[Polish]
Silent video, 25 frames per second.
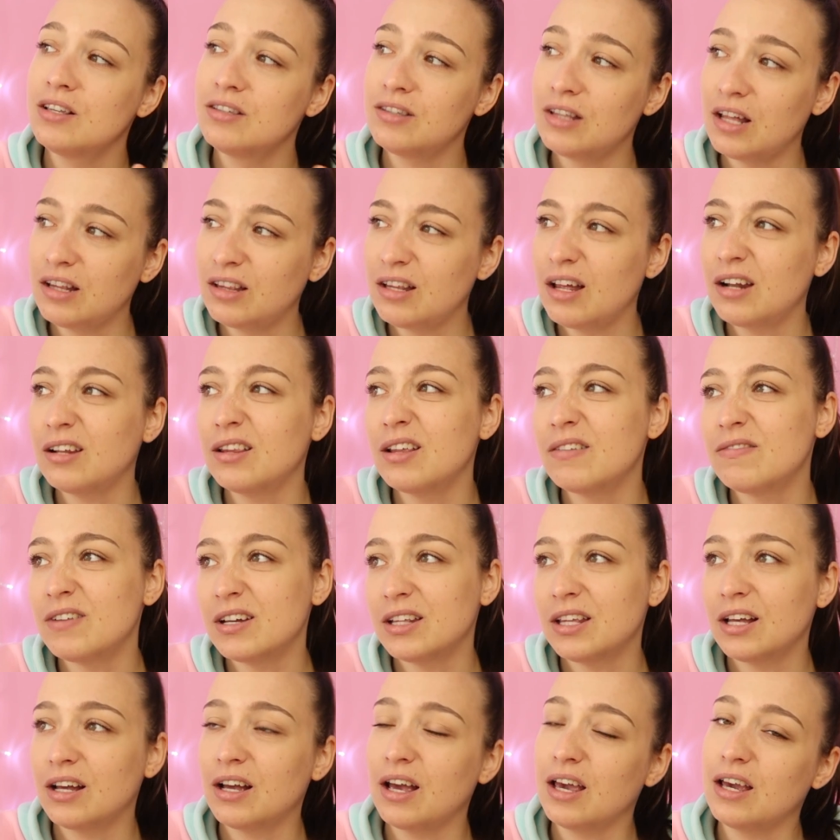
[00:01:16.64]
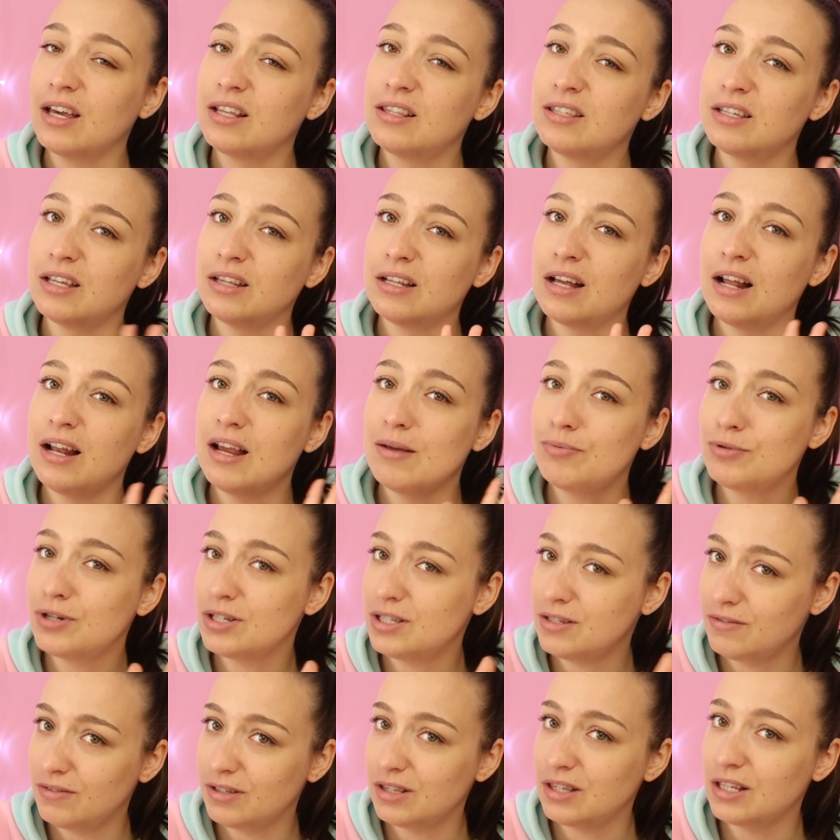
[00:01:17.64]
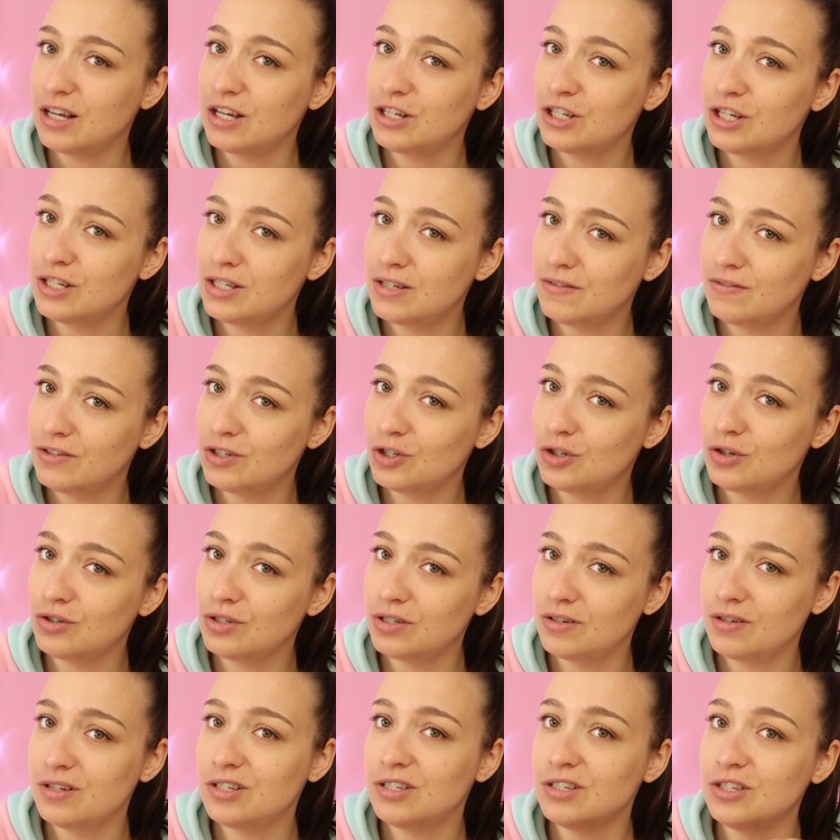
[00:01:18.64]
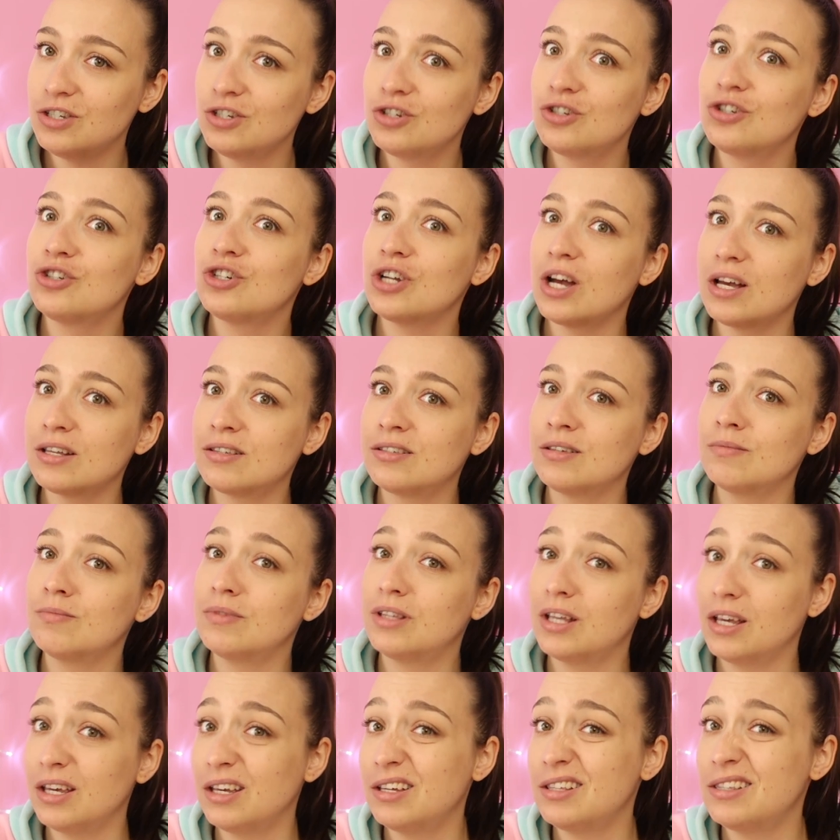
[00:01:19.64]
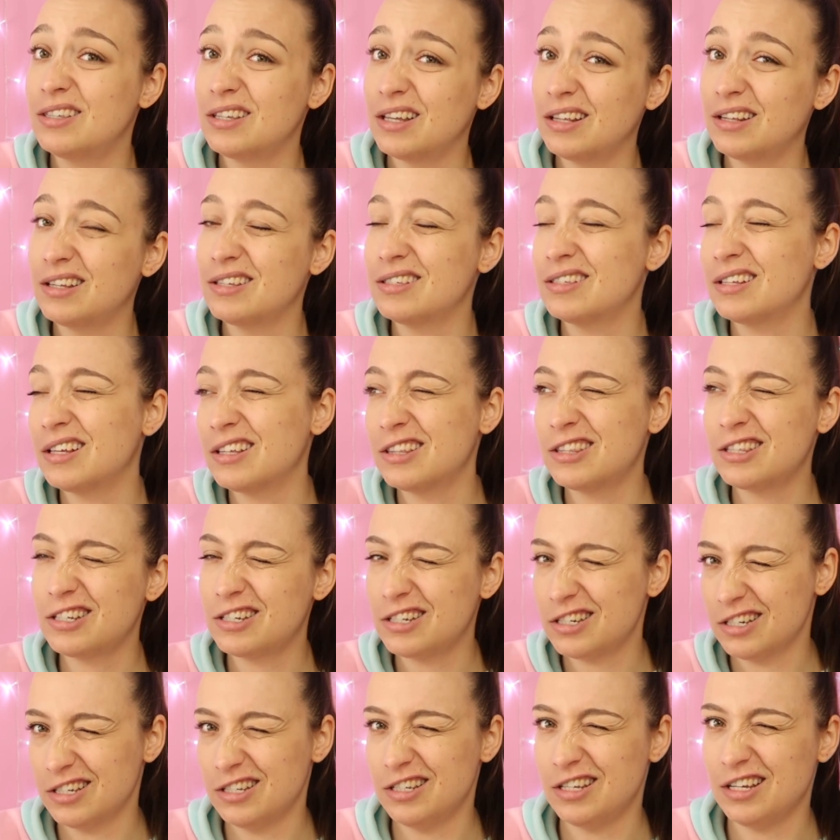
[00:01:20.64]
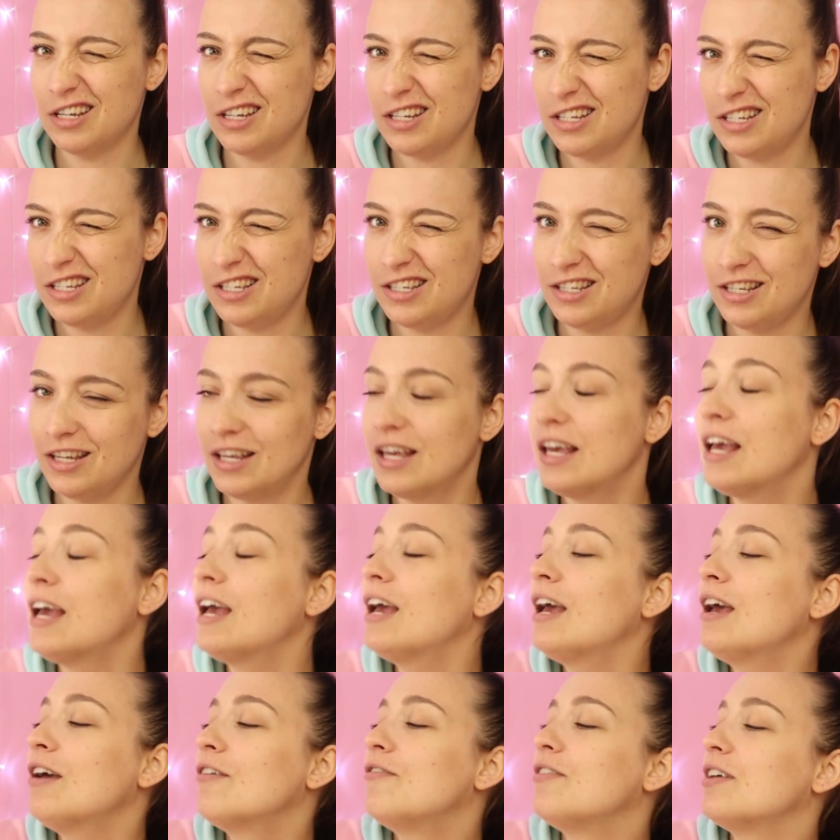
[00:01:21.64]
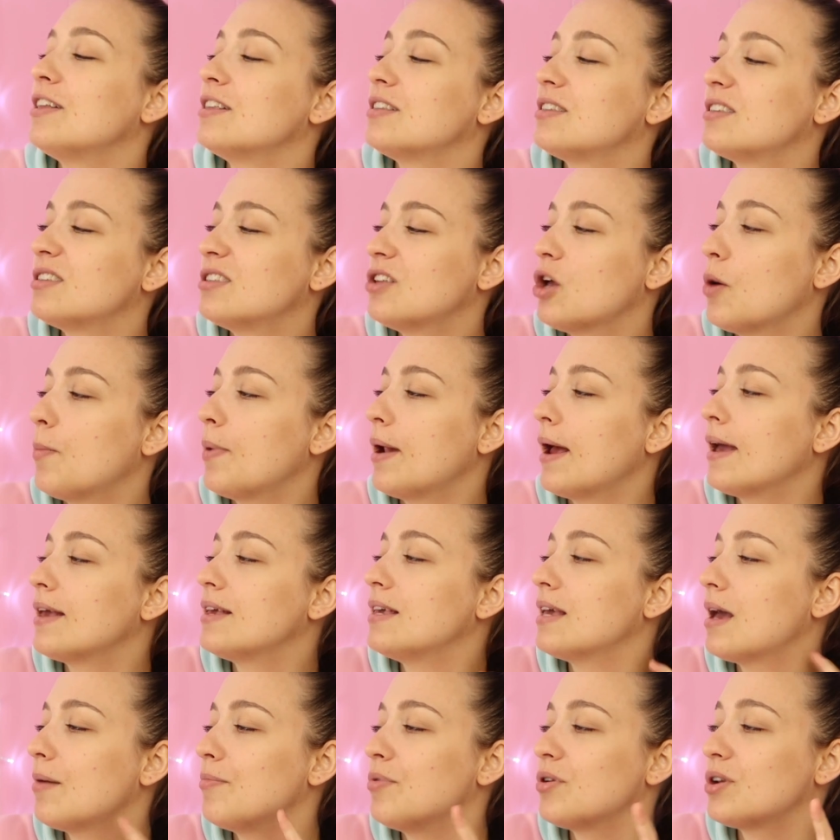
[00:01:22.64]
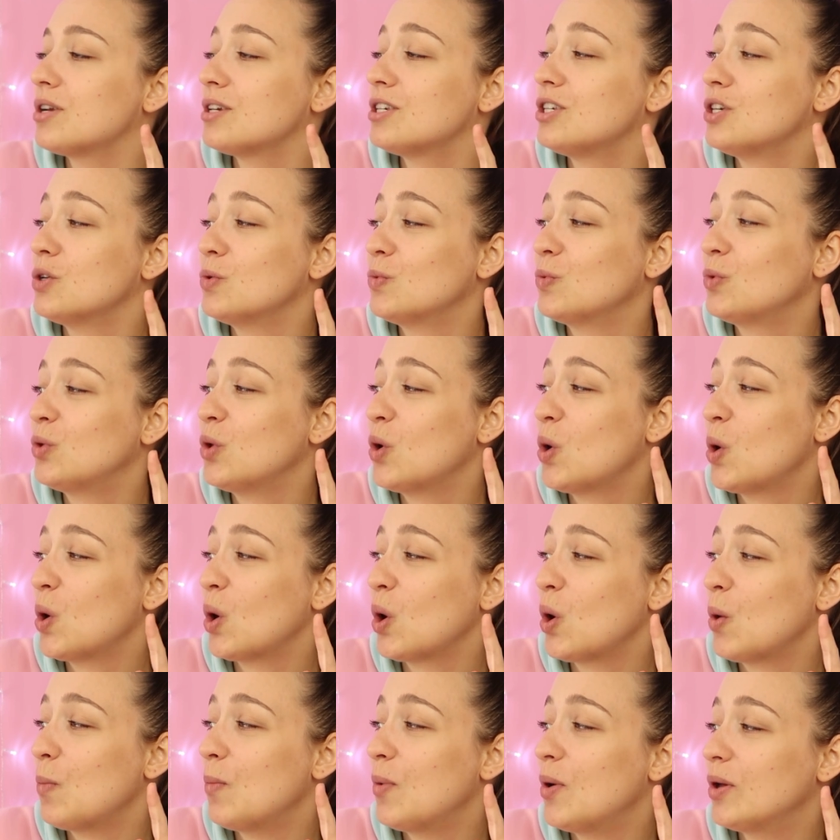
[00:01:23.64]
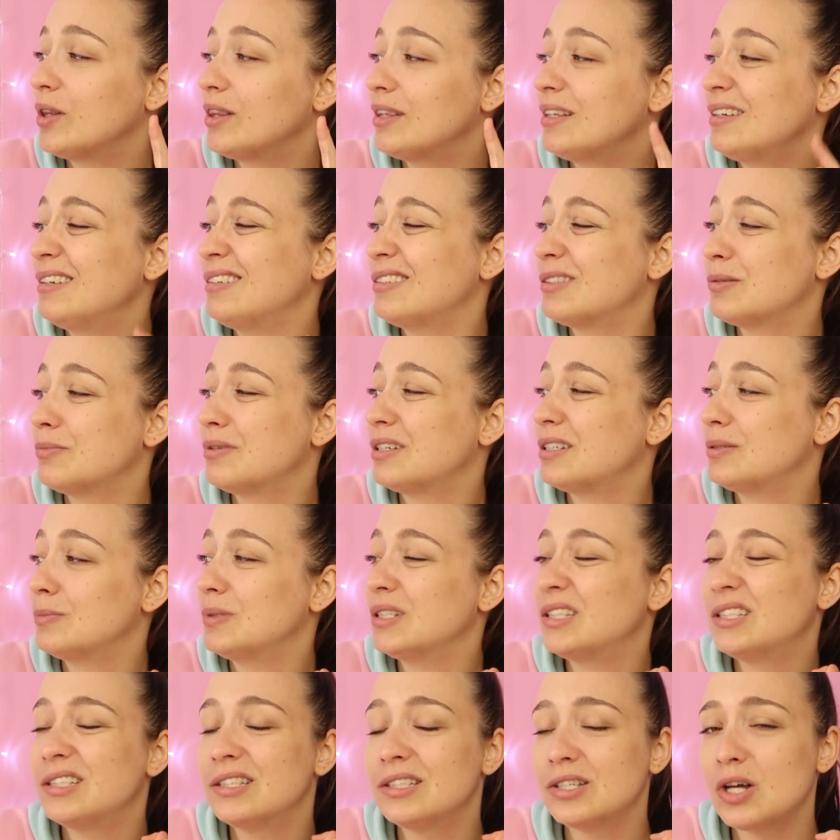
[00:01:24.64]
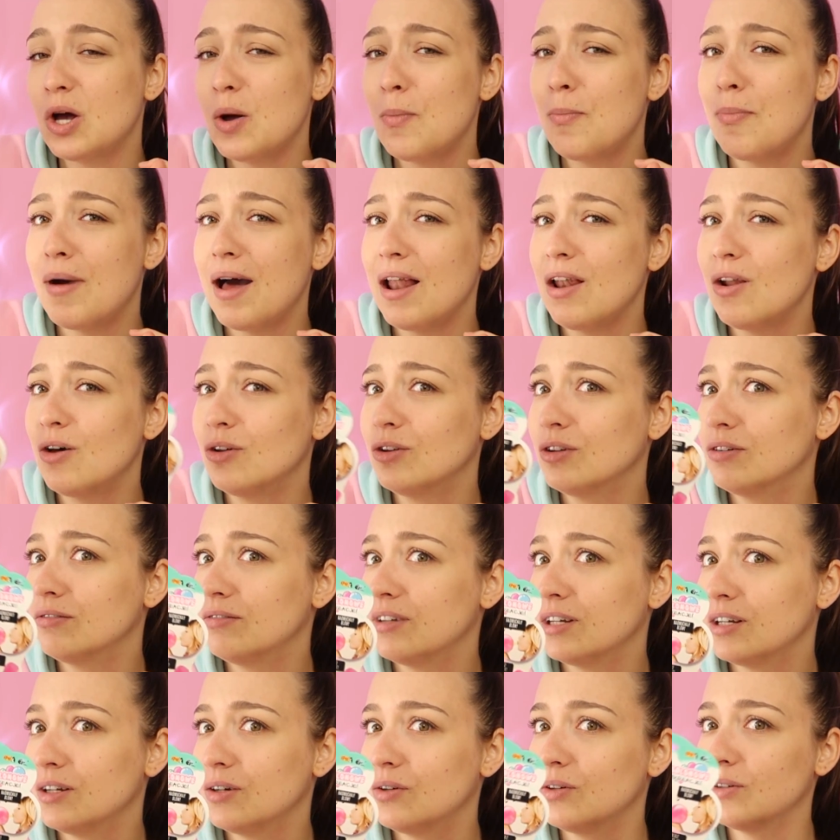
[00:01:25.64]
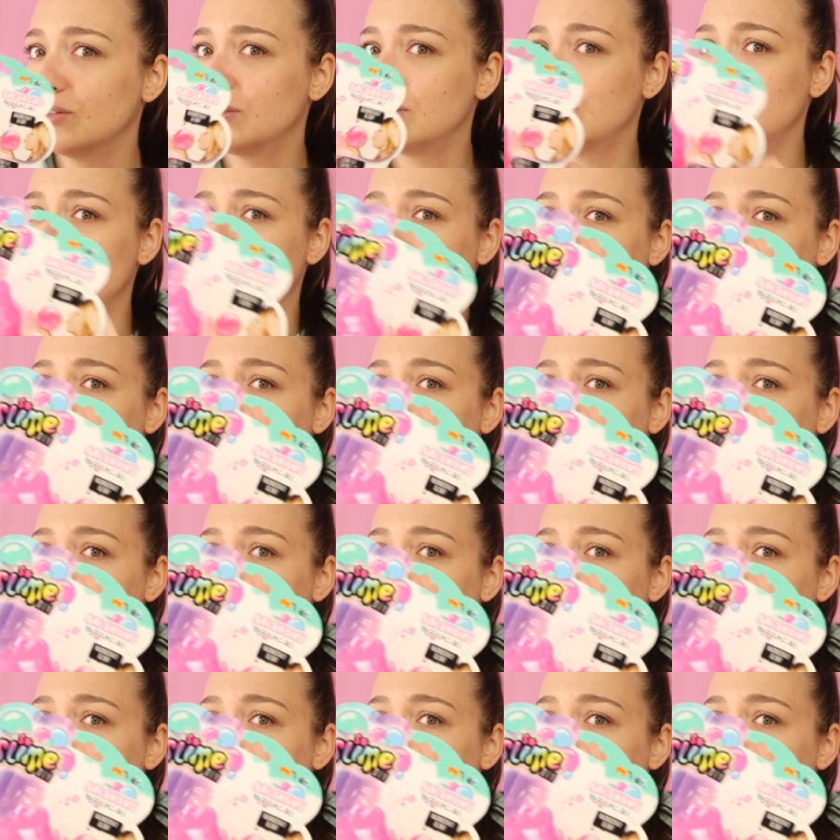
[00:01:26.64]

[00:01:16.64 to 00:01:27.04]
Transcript: Standardowa taka ich cena, lepsze 19,99 niż czasem tej ceny za 30. Więc dobra, ja biorę się do roboty i zobaczymy co balonowego z